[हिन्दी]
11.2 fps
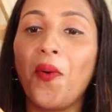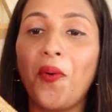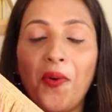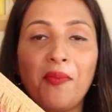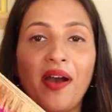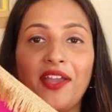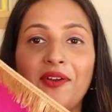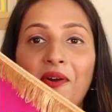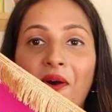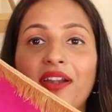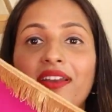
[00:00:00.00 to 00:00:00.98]
ओ माय
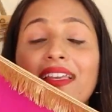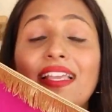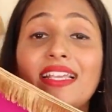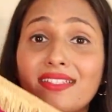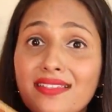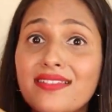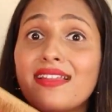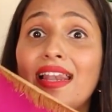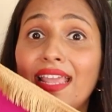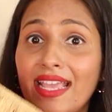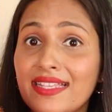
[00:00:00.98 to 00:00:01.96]
गॉड इस
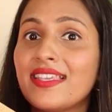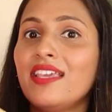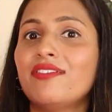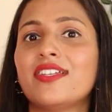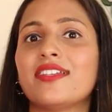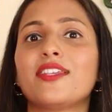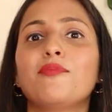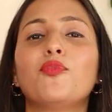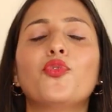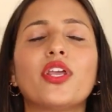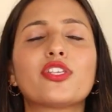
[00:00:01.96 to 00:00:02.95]
लेस की वजह से
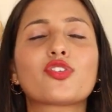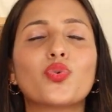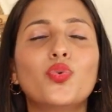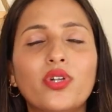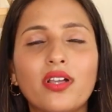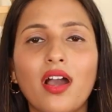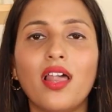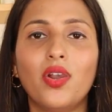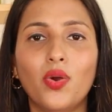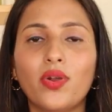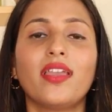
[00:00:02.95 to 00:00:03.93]
पूरे सूट का
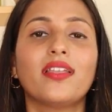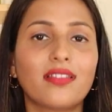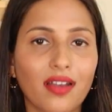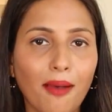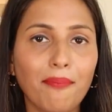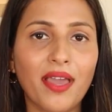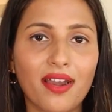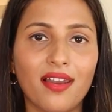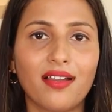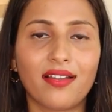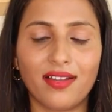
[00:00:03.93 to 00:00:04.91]
लुक इतना
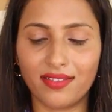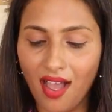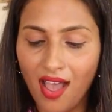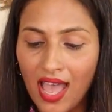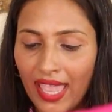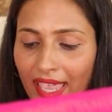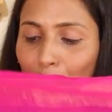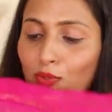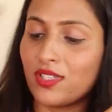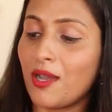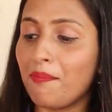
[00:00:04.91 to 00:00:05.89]
प्यारा लग रहा था
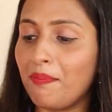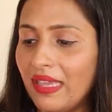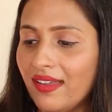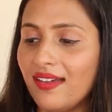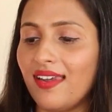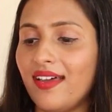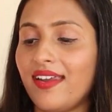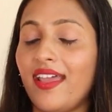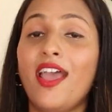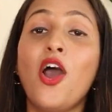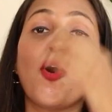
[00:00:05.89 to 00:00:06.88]
एक तो इसका पिंक कलर
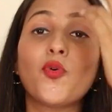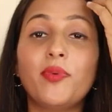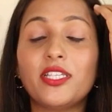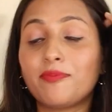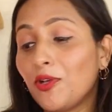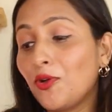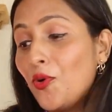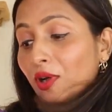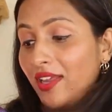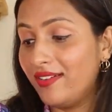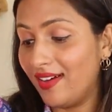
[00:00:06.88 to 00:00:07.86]
है वो भी इस पर
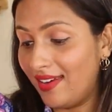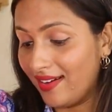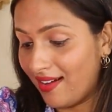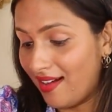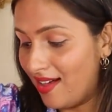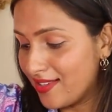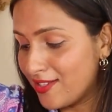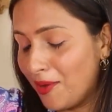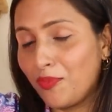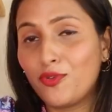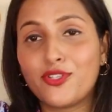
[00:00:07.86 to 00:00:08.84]
गोल्डन कलर का
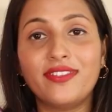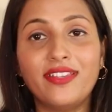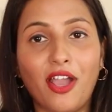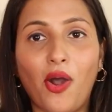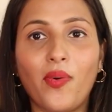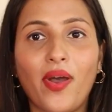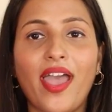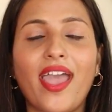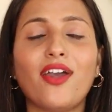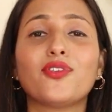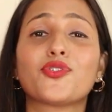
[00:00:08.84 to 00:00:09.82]
सब कुछ दिया हुआ
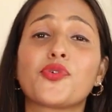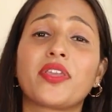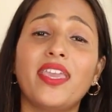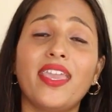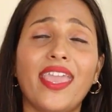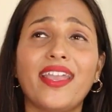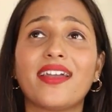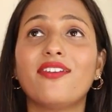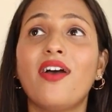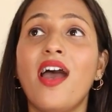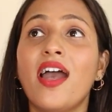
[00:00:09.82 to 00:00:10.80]
है जो कि
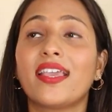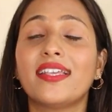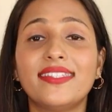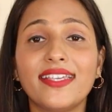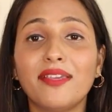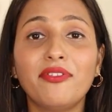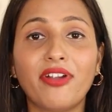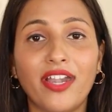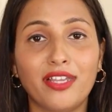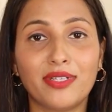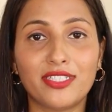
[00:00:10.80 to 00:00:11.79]
एक किसी की भी
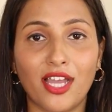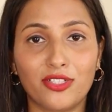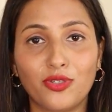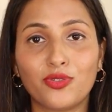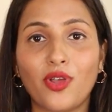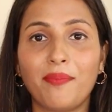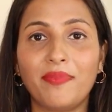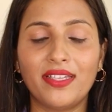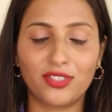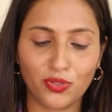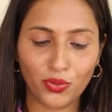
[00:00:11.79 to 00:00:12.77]
वेडिंग में जाते हो तो आप
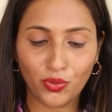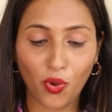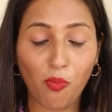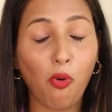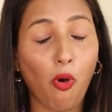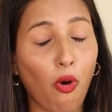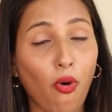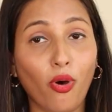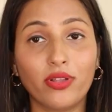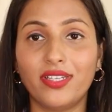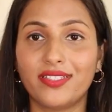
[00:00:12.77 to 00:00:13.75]
ये सूट को
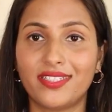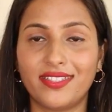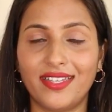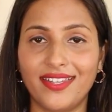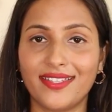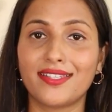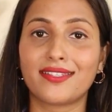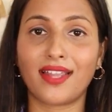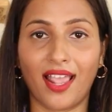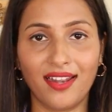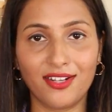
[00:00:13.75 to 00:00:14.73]
बहुत ही अच्छे तरीके से
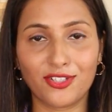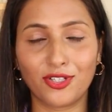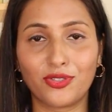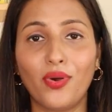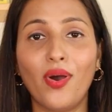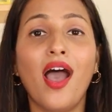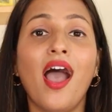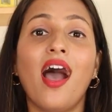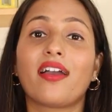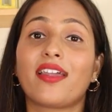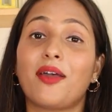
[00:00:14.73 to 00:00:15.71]
स्टाइल कर सकते हो
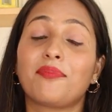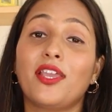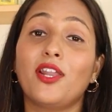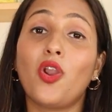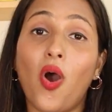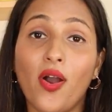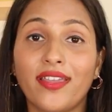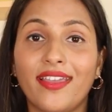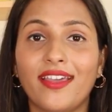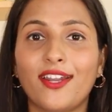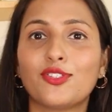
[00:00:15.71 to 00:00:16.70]
अगर आपके लॉन्ग
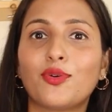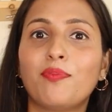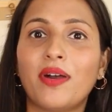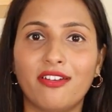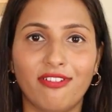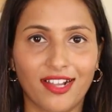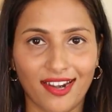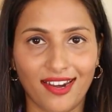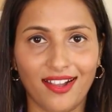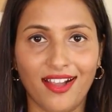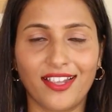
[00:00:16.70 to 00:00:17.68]
हेयर है तो बन
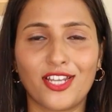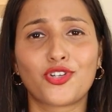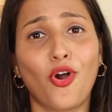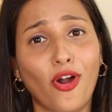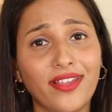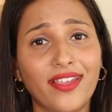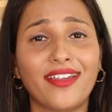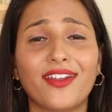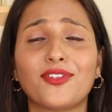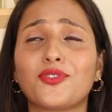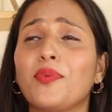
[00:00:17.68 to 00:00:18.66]
वगैरह लगा के शॉर्ट
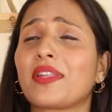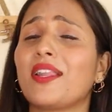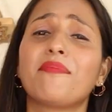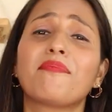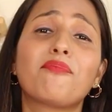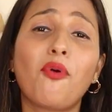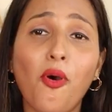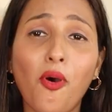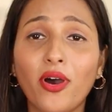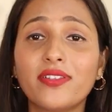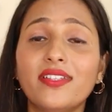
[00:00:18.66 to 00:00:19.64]
हेयर है तो मतलब
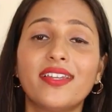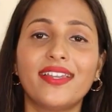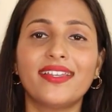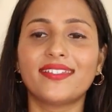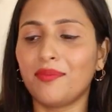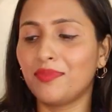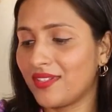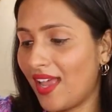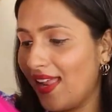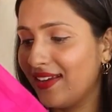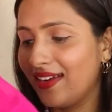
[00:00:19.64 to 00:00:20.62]
बहुत ही तरीके से आप
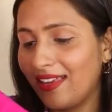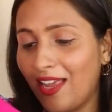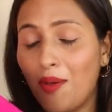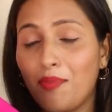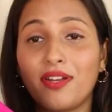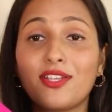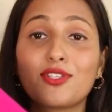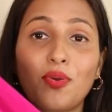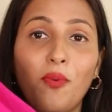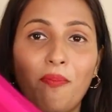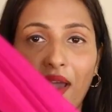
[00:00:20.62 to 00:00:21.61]
स्टाइल करके आप है ना
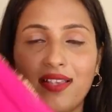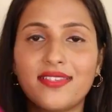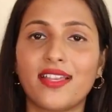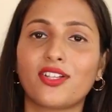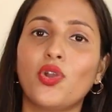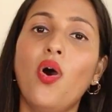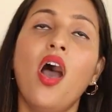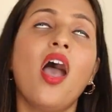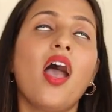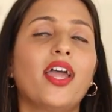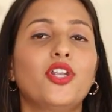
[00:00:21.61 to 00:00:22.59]
इसको पहन सकते हो
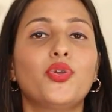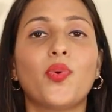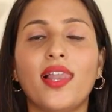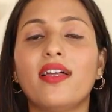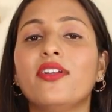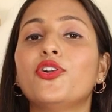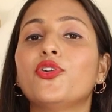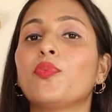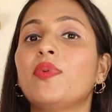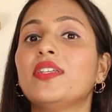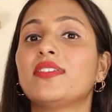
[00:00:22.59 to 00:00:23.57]
एंड ट्वेल्व
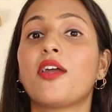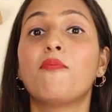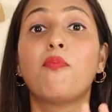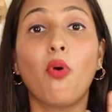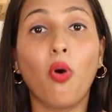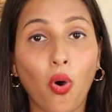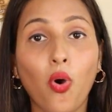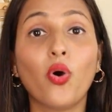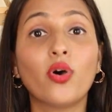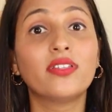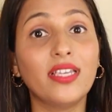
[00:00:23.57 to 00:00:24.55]
हंड्रेड रुपीज़ यार
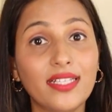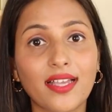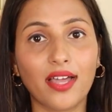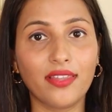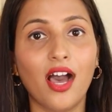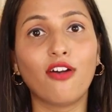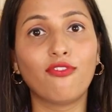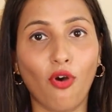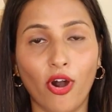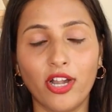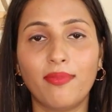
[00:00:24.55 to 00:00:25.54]
बहुत ही ज़्यादा
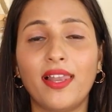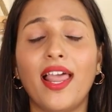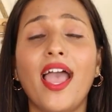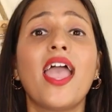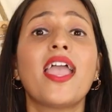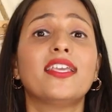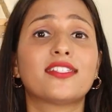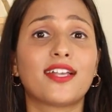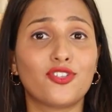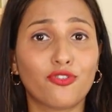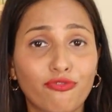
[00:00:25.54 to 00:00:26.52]
अफोर्डेबल है
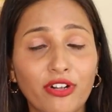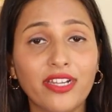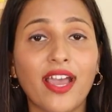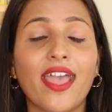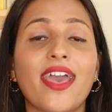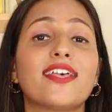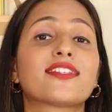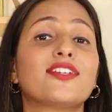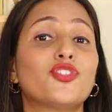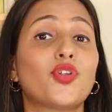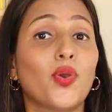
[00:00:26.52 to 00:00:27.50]
इसका जो फिट आया है
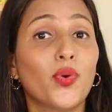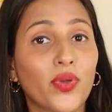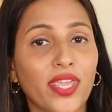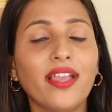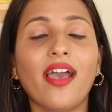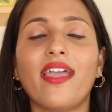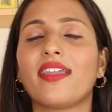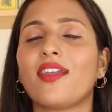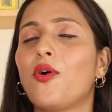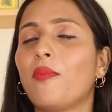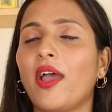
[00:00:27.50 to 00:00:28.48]
इसकी जो लुकिंग आई
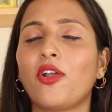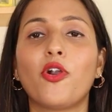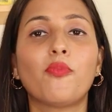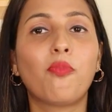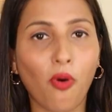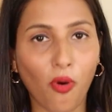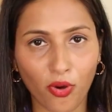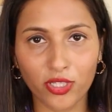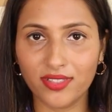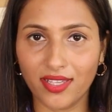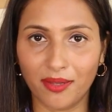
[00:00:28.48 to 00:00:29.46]
है ना माई oh गॉड
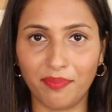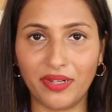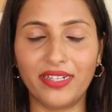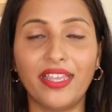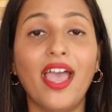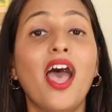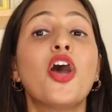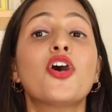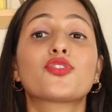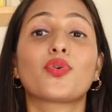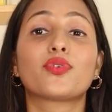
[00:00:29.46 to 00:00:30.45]
बहुत ज़्यादा प्रिटी है
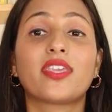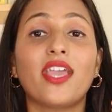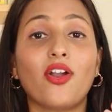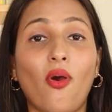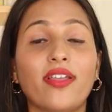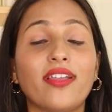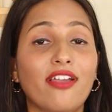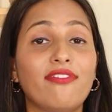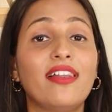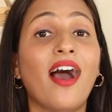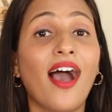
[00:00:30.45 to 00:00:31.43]
सो so, उसके अकॉर्डिंग
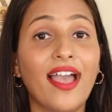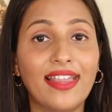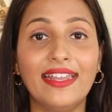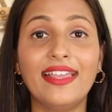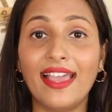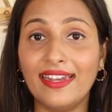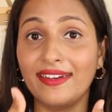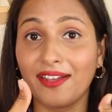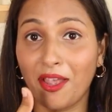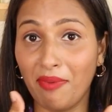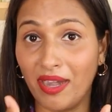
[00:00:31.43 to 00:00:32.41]
आई विल हाईली हाईली
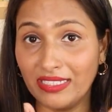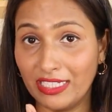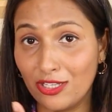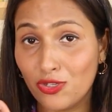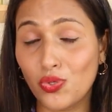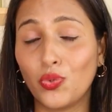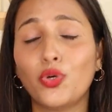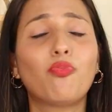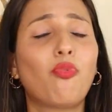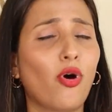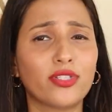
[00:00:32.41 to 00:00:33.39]
रिकमेंड दिस
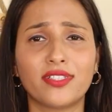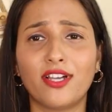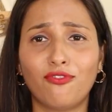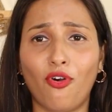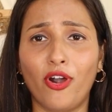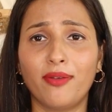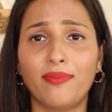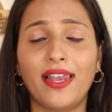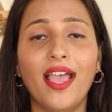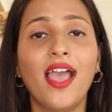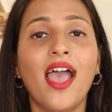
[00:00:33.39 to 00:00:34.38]
सूट बहुत ज़्यादा
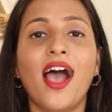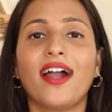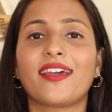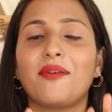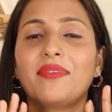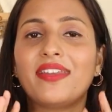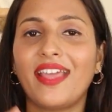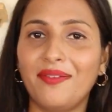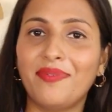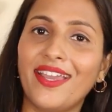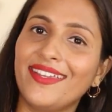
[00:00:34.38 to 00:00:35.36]
अफोर्डेबल है अगर आपने
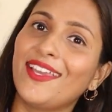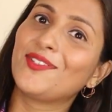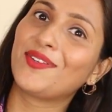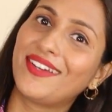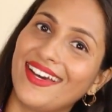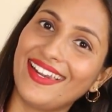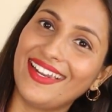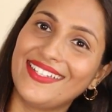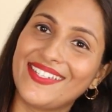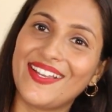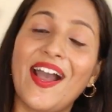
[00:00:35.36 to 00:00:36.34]
नहीं बाई किया तो कर
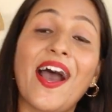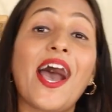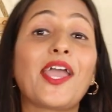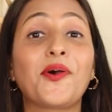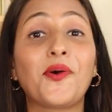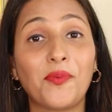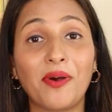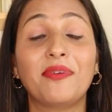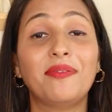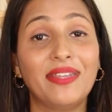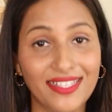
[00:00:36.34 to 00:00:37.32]
लीजिएगा आई होप
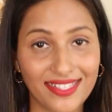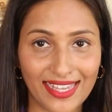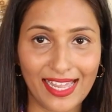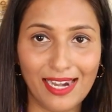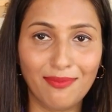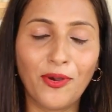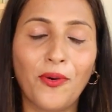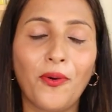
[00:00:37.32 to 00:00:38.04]
अभी भी ये सेल में